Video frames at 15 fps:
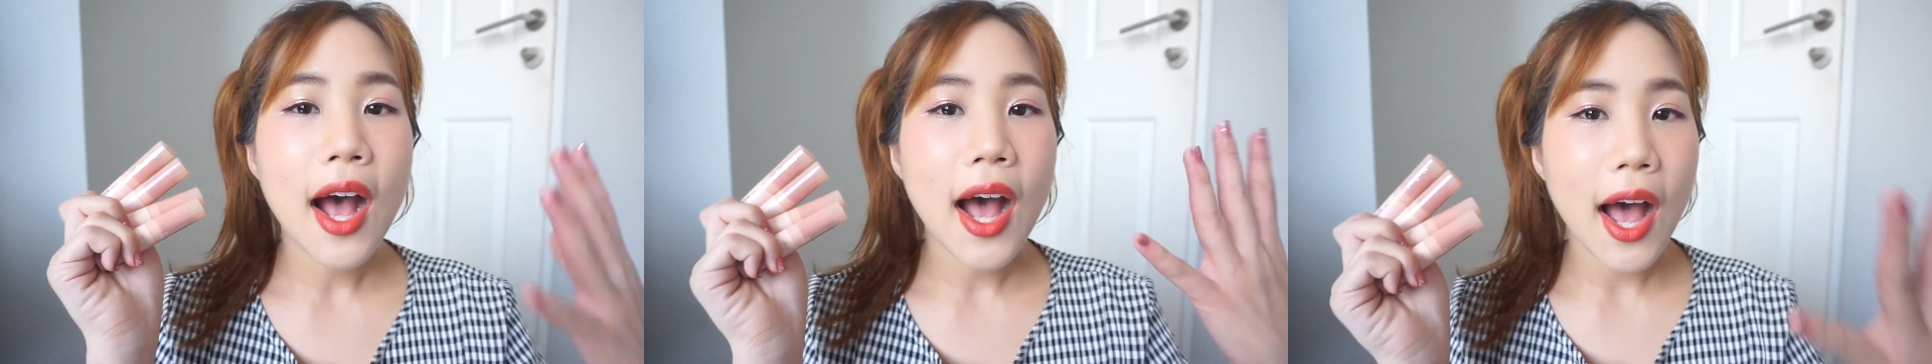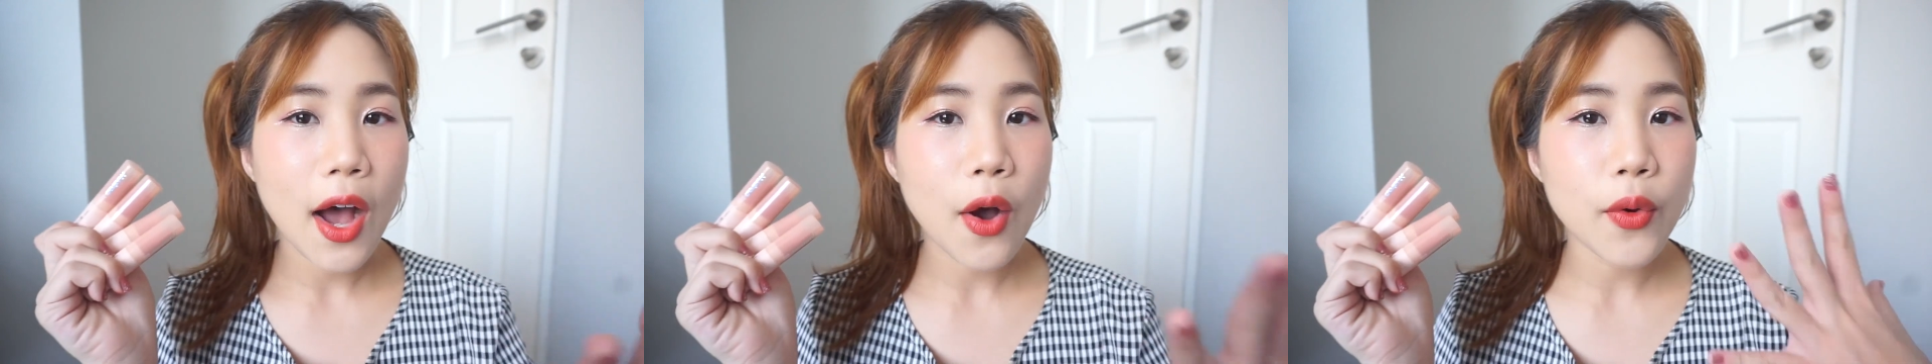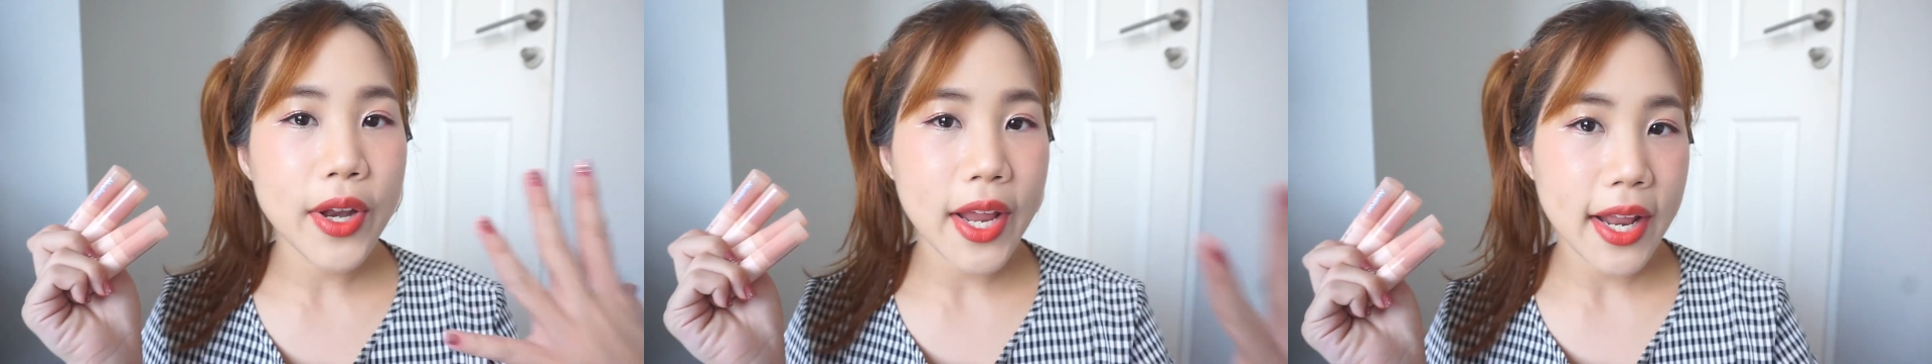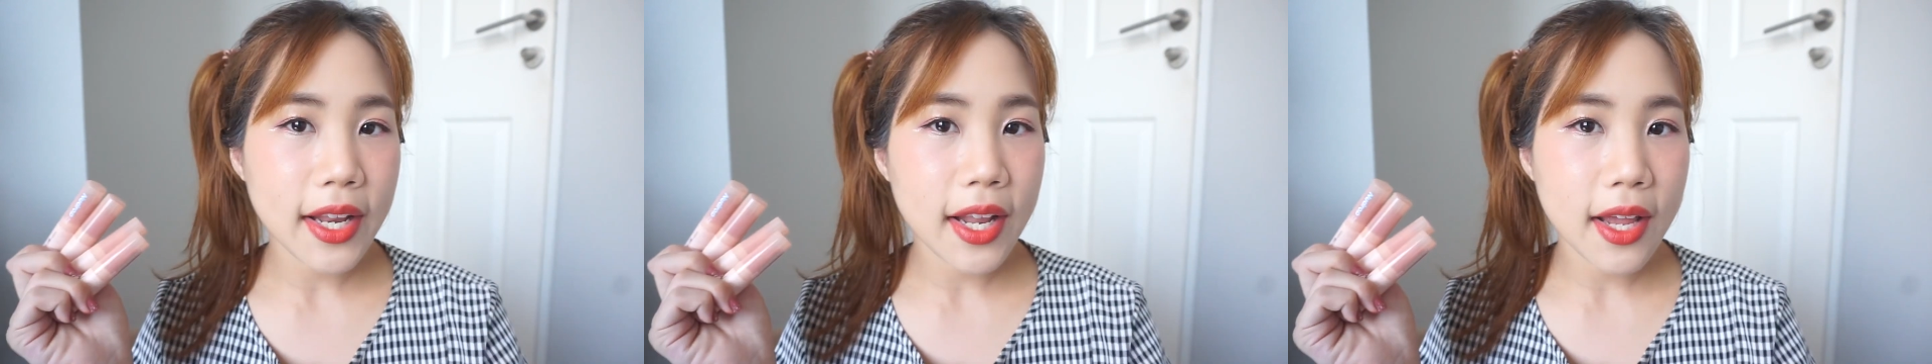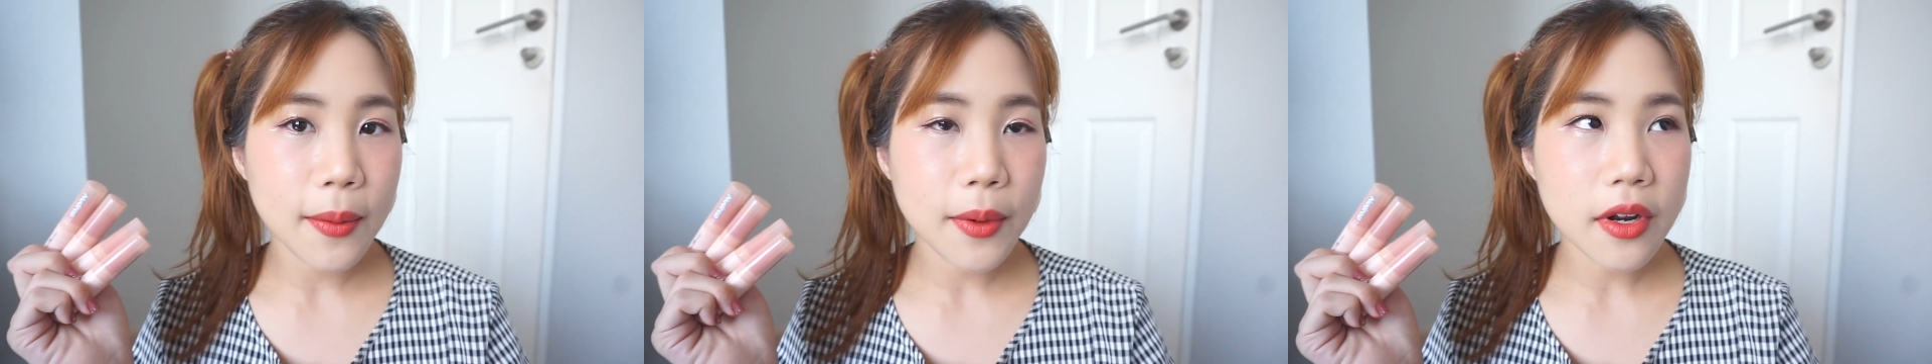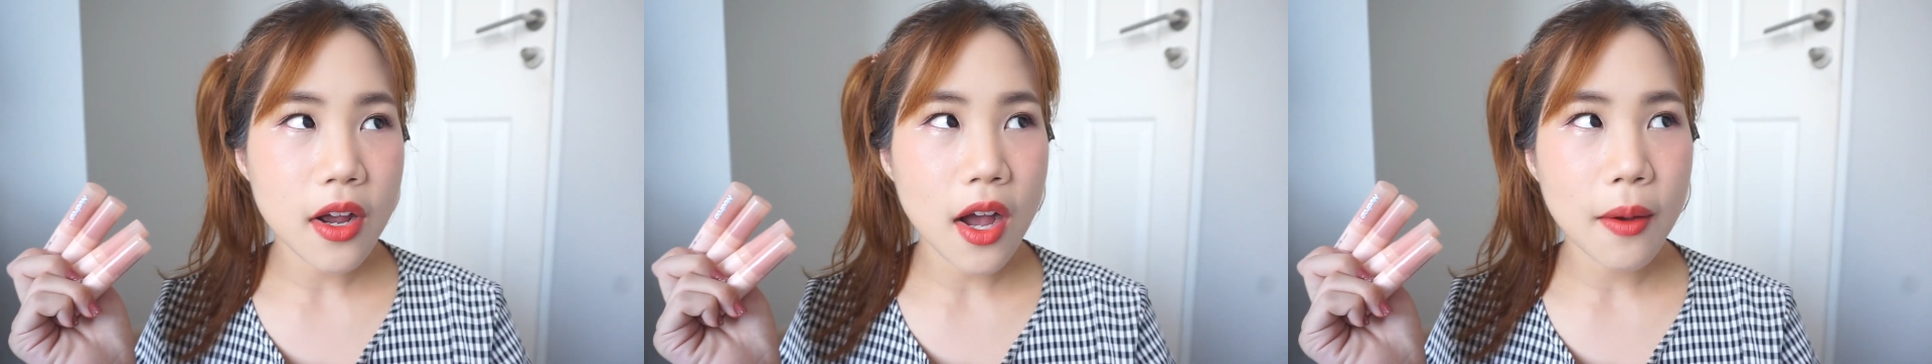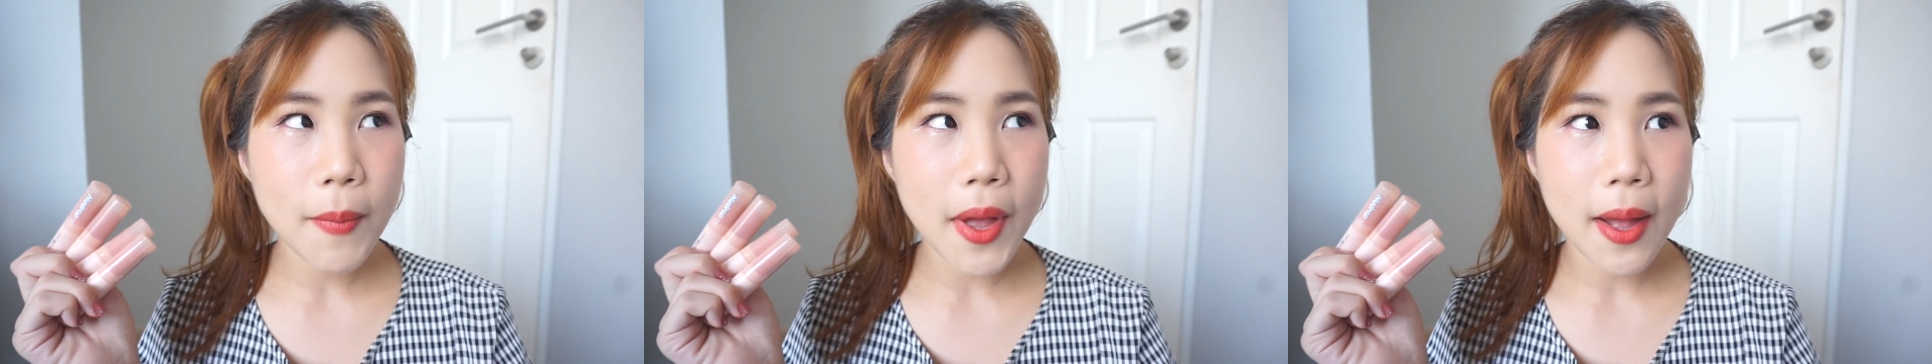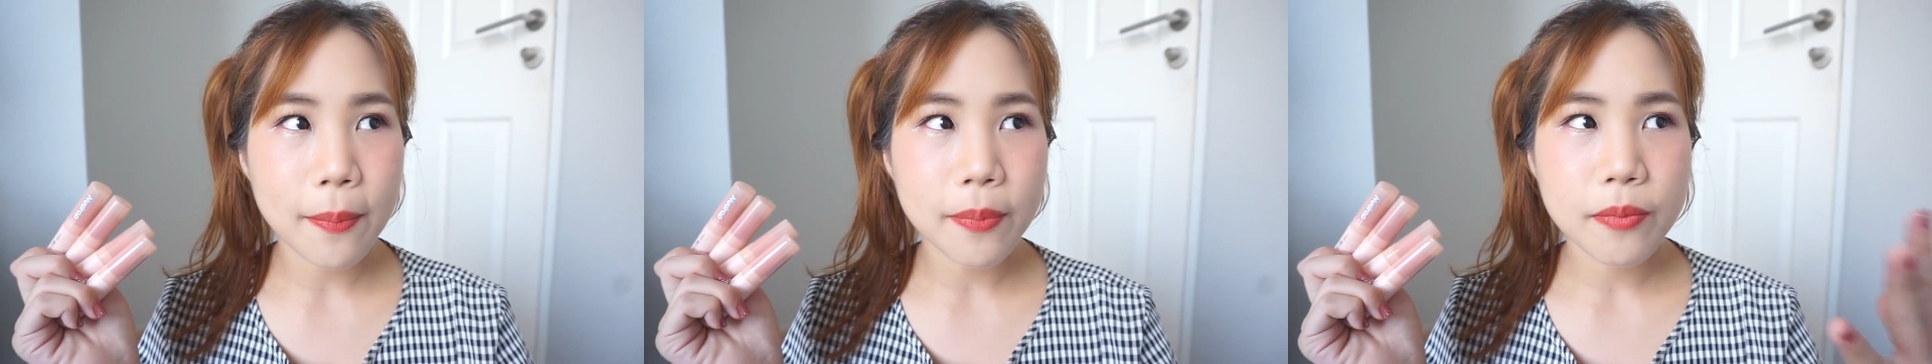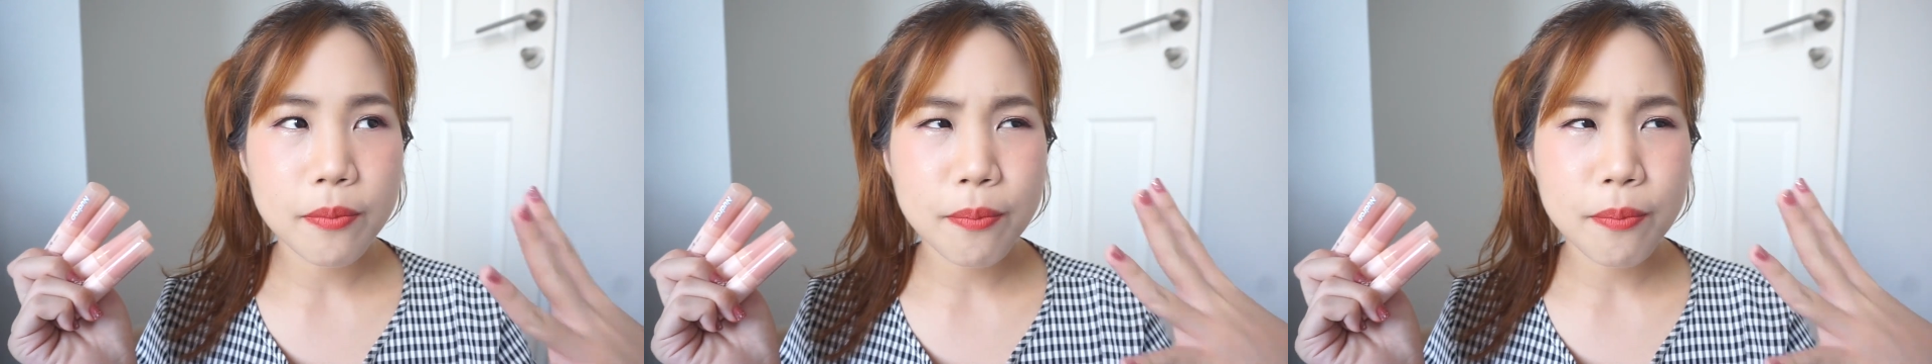เขาเน้นในเรื่องแบบ